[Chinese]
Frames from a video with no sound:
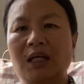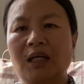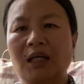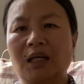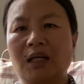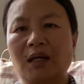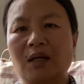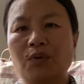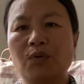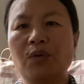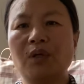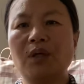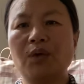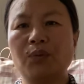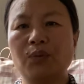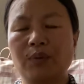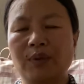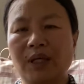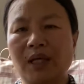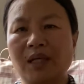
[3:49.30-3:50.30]
呃，过了
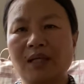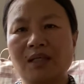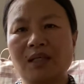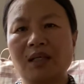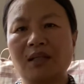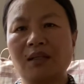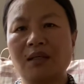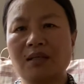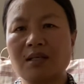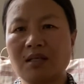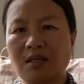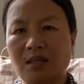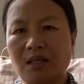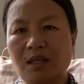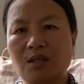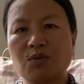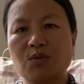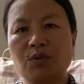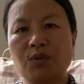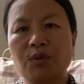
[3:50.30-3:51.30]
五年以上到十
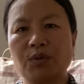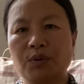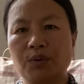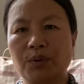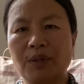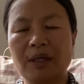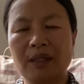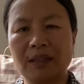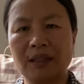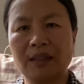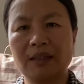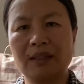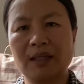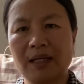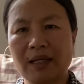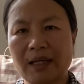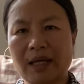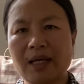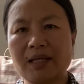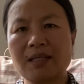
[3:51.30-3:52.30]
年左右的话呢，
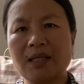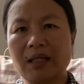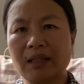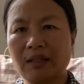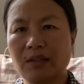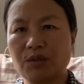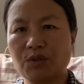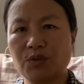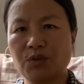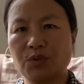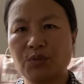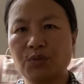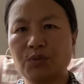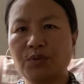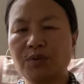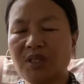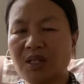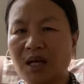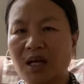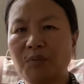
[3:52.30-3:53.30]
大概家庭收
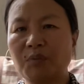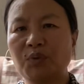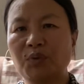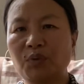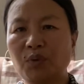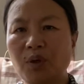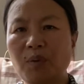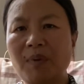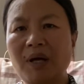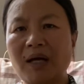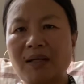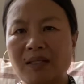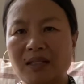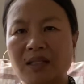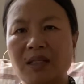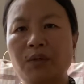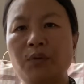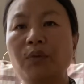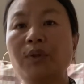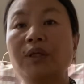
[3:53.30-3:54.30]
入差不多吧，这
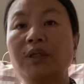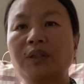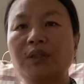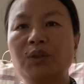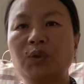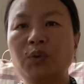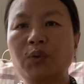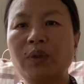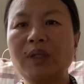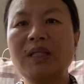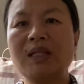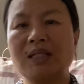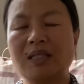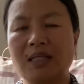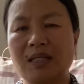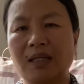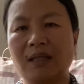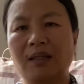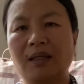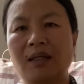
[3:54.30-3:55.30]
些或者是多一
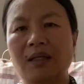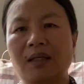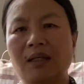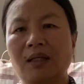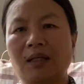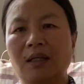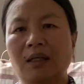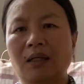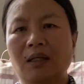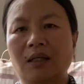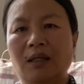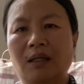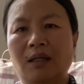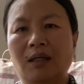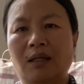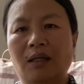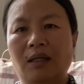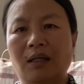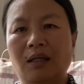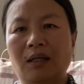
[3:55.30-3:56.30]
些的，
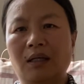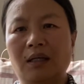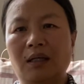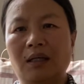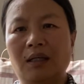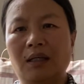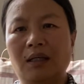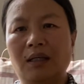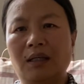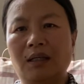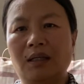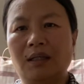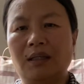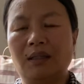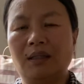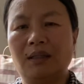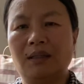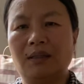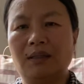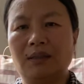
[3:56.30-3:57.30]

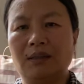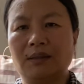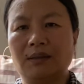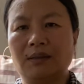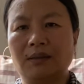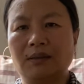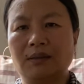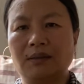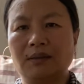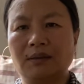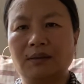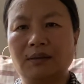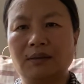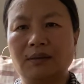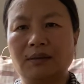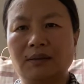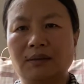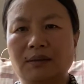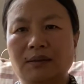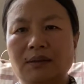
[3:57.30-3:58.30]
嗯，
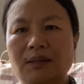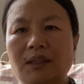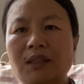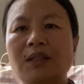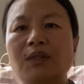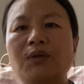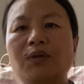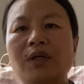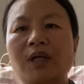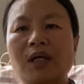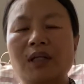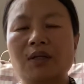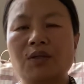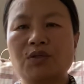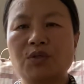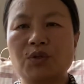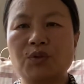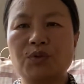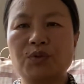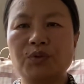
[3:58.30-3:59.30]
各种各样的
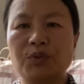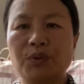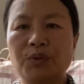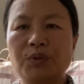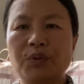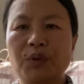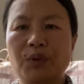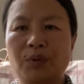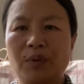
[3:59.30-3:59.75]
收入都有